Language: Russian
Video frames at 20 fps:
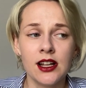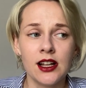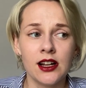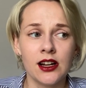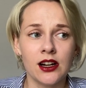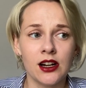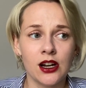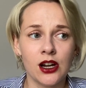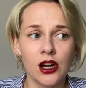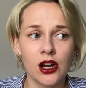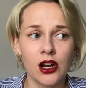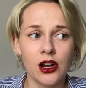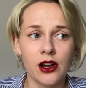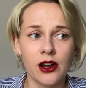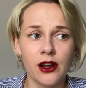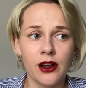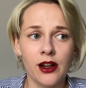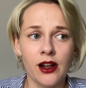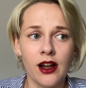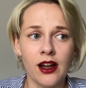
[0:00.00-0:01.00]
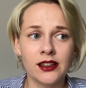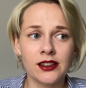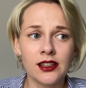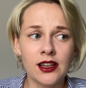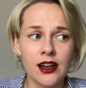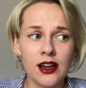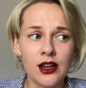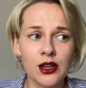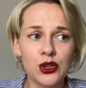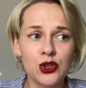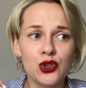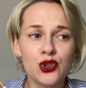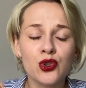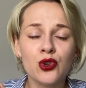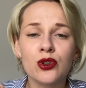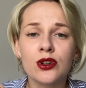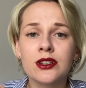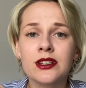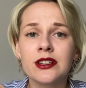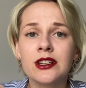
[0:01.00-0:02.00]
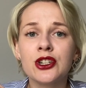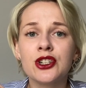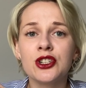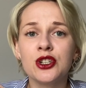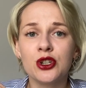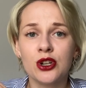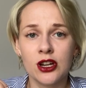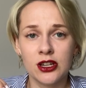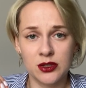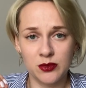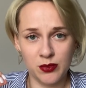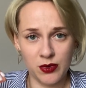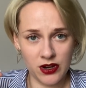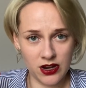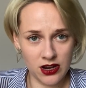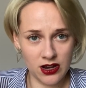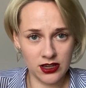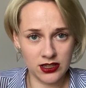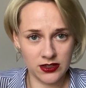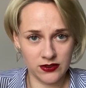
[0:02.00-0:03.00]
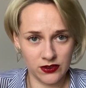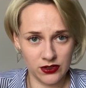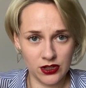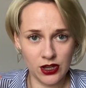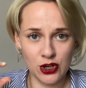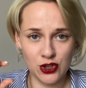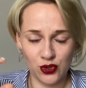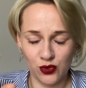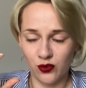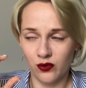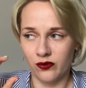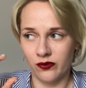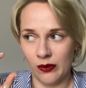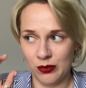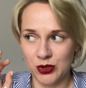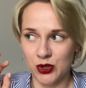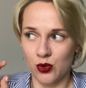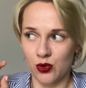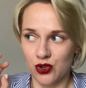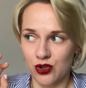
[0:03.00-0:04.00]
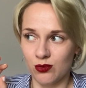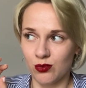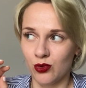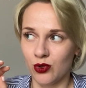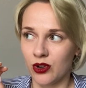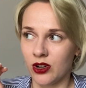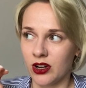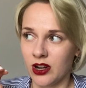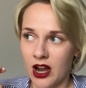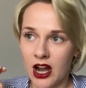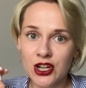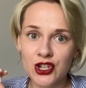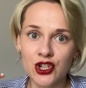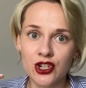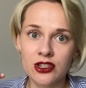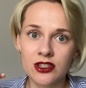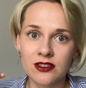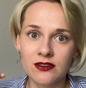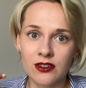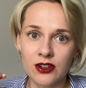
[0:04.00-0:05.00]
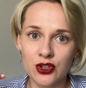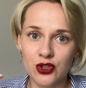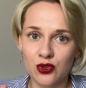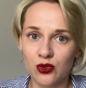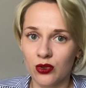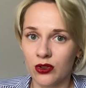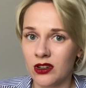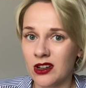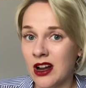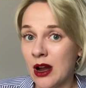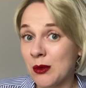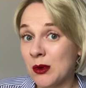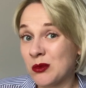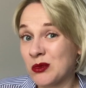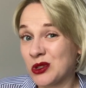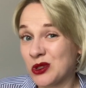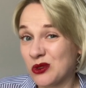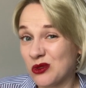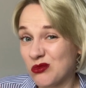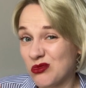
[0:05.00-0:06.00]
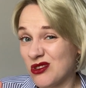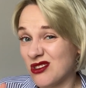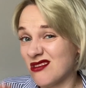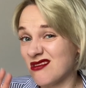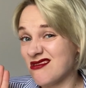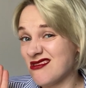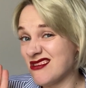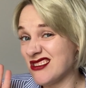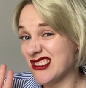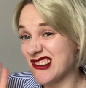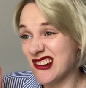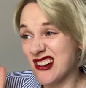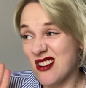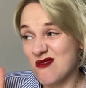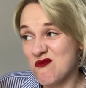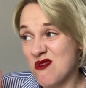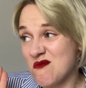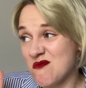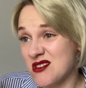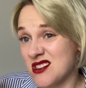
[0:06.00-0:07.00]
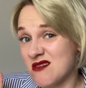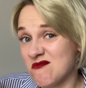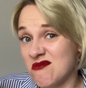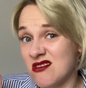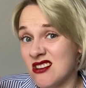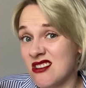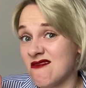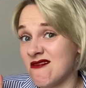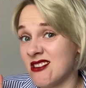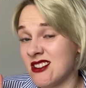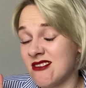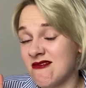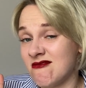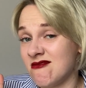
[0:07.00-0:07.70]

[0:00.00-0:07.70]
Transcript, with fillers: а, она еще раз лишний раз показывает, да, что вообще очень много ханжества, что я как бы мастурбирую, но я как бы об этом не говорю,